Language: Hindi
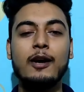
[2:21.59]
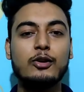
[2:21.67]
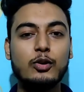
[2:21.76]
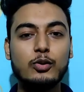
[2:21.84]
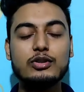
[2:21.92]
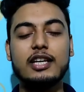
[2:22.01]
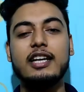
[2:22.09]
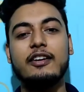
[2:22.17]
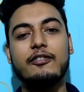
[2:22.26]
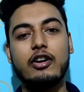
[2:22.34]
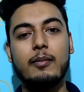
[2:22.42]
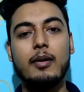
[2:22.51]
तो उसके लिए
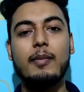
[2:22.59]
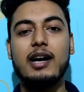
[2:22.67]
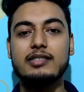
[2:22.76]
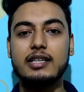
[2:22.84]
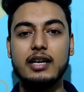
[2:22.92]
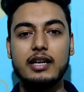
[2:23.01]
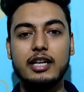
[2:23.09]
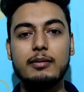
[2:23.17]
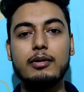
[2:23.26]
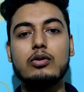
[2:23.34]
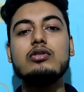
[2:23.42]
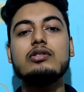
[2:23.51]
फिर हमें बाहर से खाने की
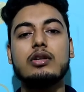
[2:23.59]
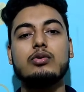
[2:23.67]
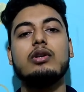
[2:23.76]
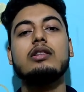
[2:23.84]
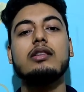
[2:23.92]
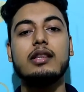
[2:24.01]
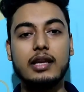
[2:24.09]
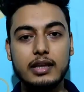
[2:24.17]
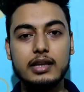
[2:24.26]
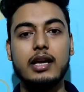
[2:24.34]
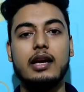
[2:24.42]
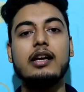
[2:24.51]
बिल्कुल ज़रूरत
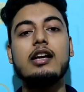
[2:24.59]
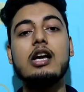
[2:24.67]
नहीं है